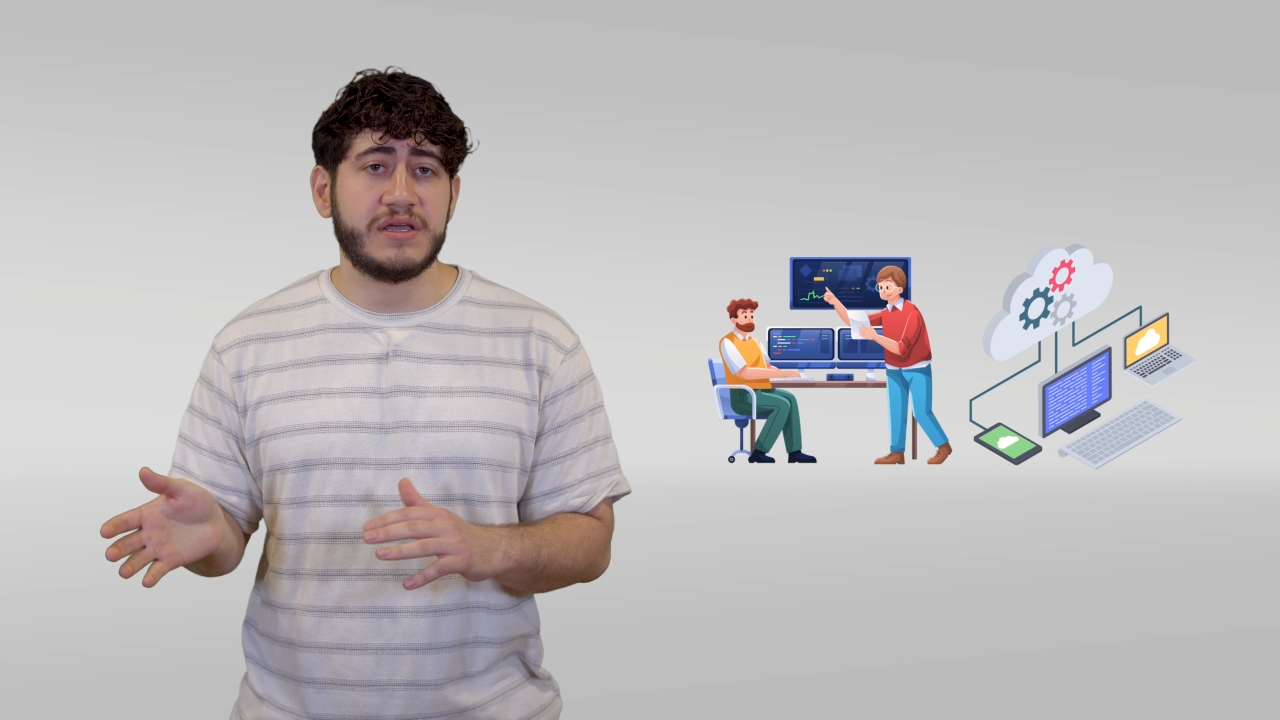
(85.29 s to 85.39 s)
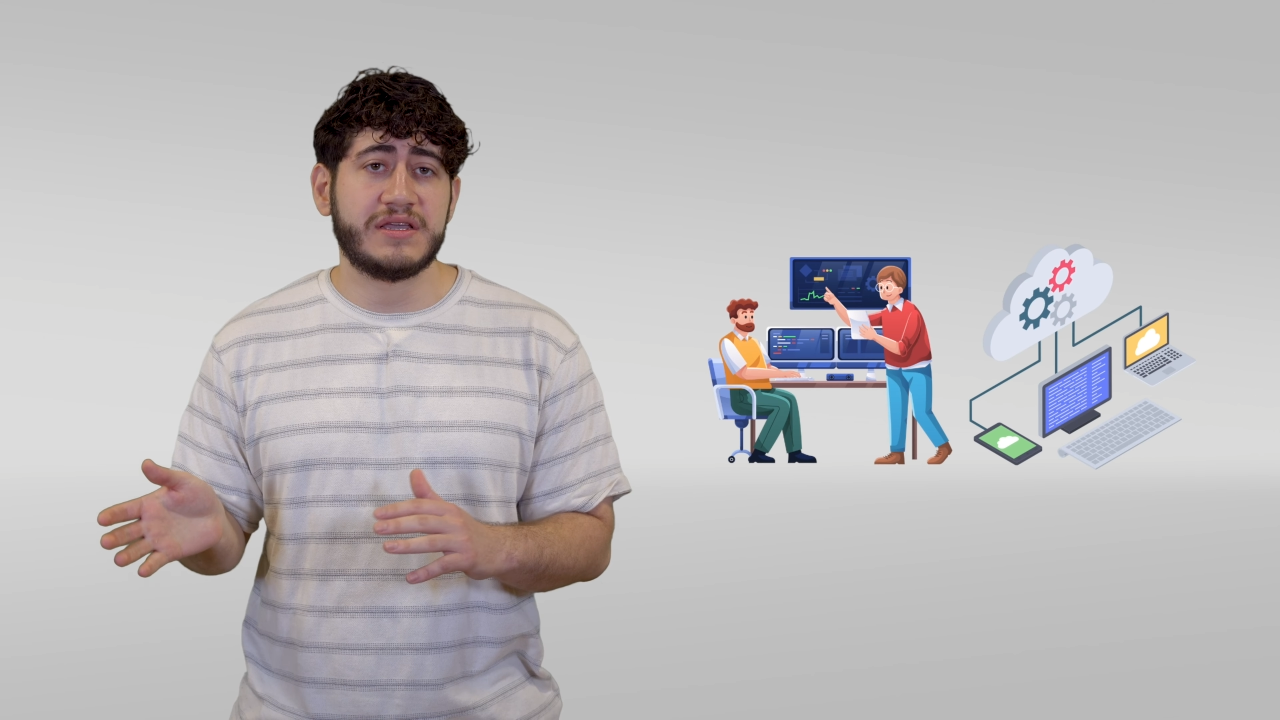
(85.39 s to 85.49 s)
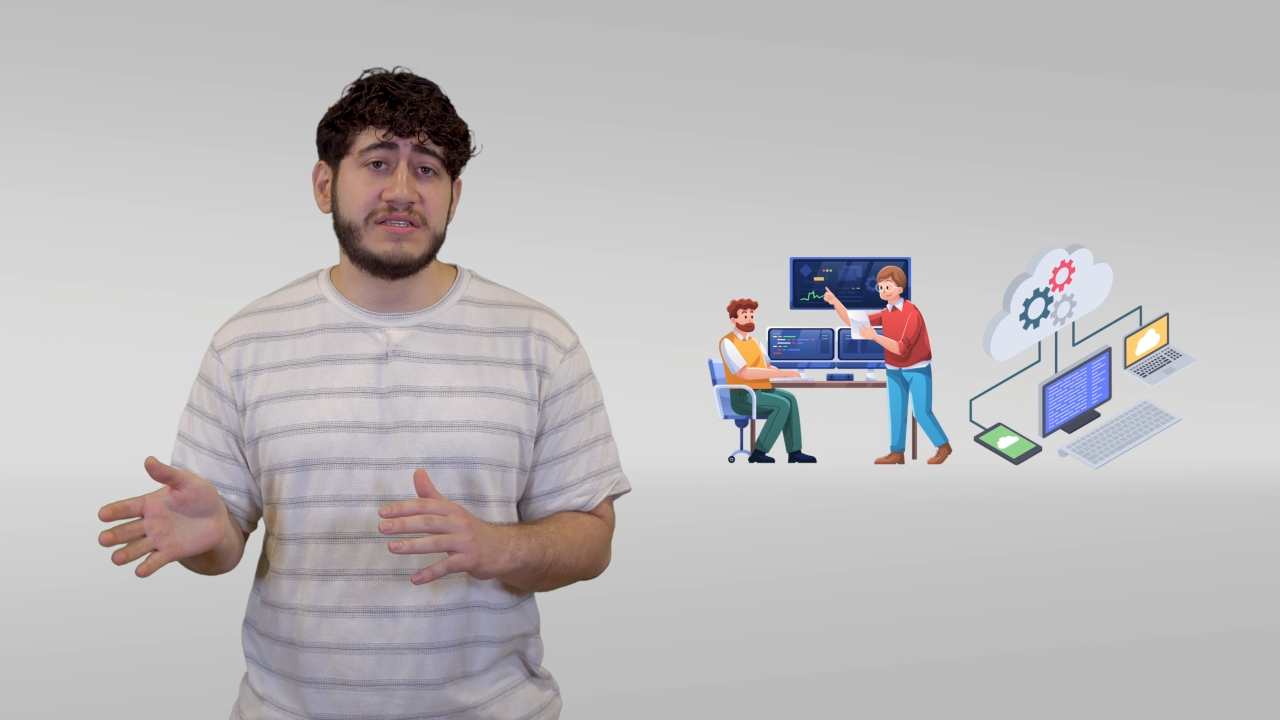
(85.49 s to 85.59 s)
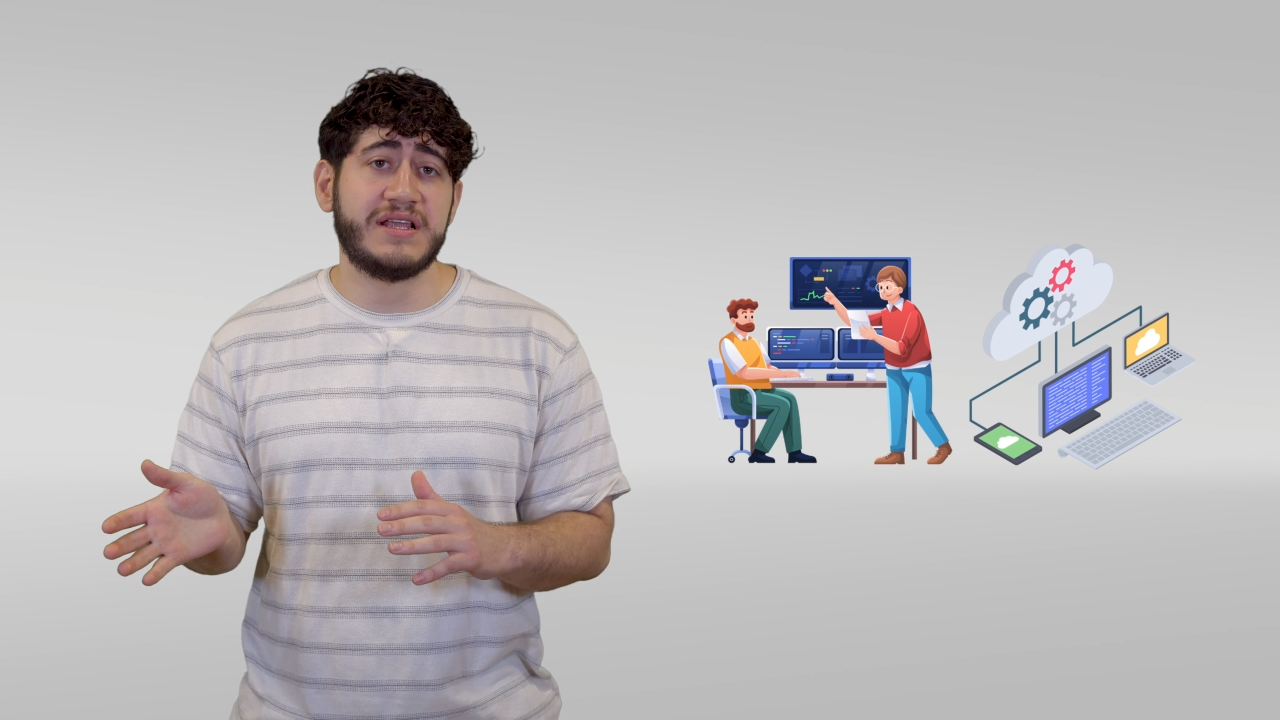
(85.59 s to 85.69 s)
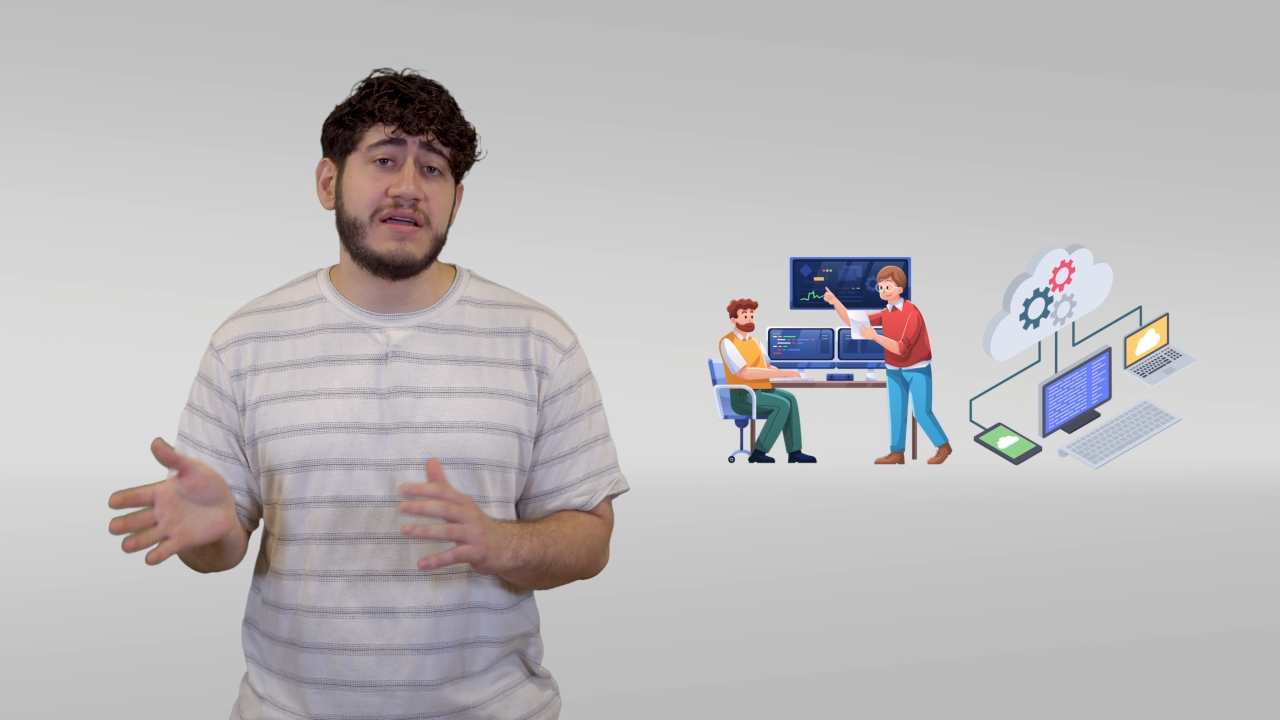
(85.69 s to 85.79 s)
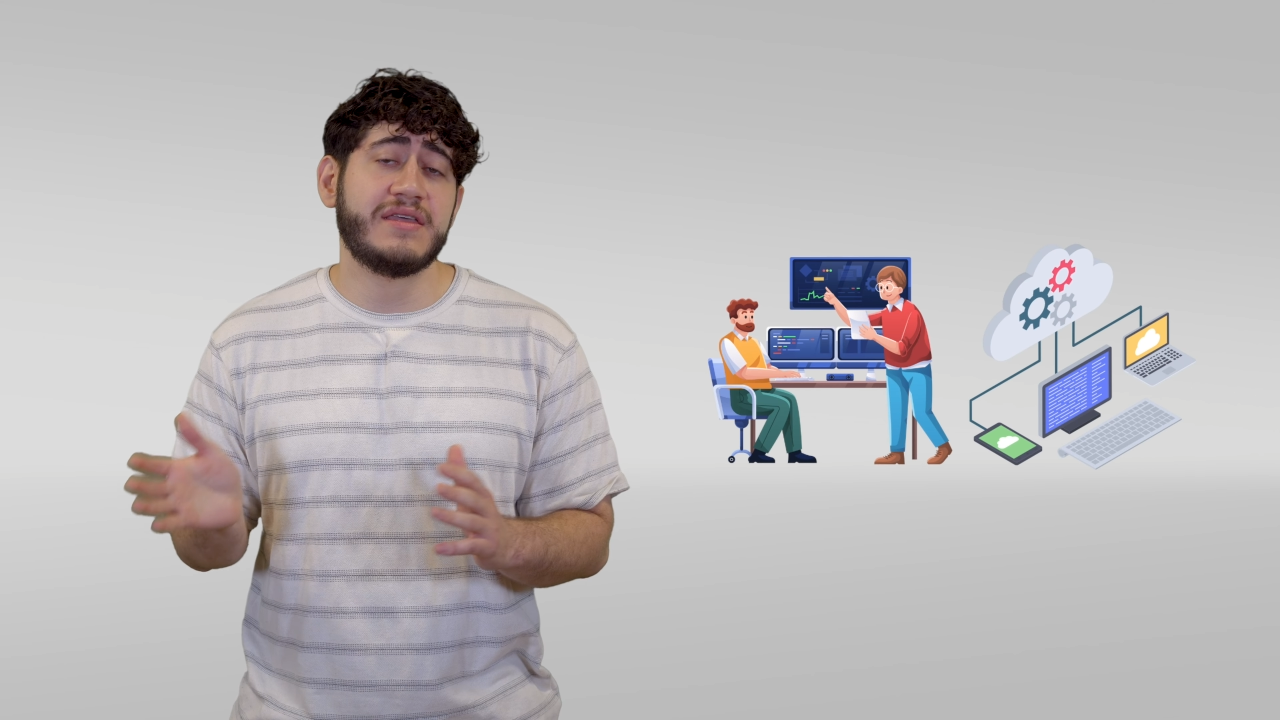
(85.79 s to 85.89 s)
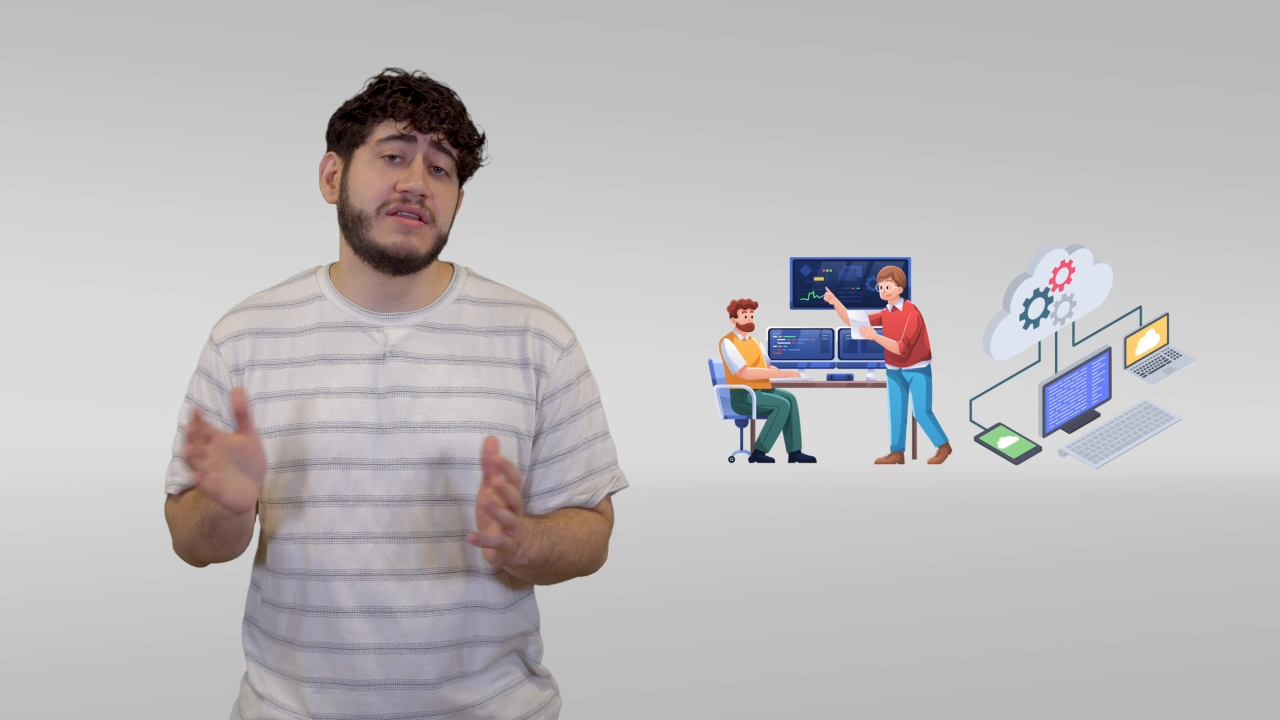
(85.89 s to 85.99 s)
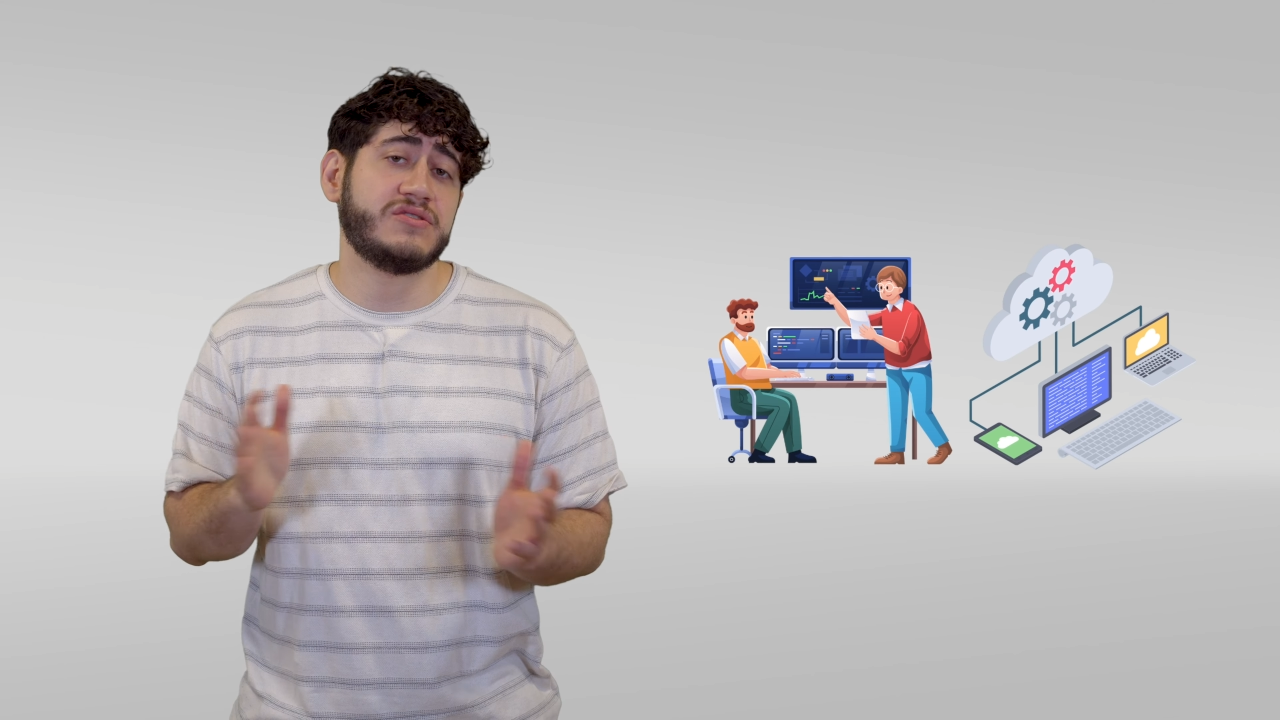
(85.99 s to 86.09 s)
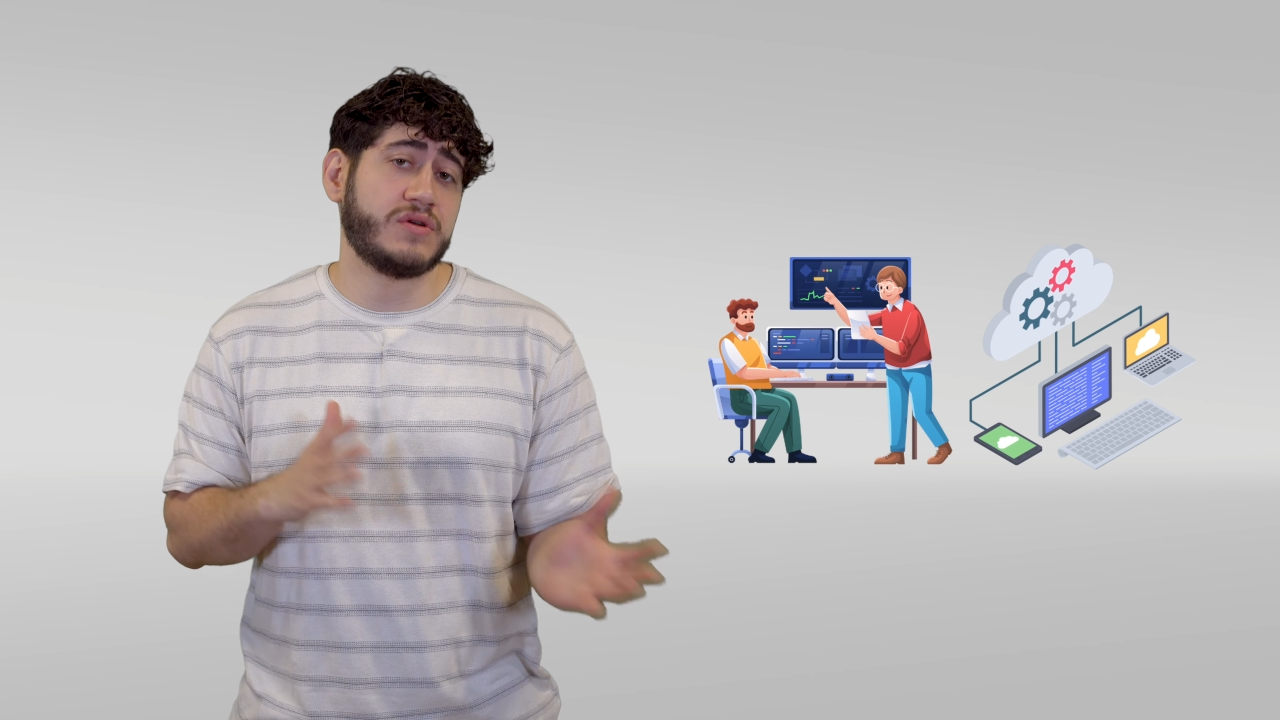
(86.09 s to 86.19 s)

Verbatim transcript: que serán quienes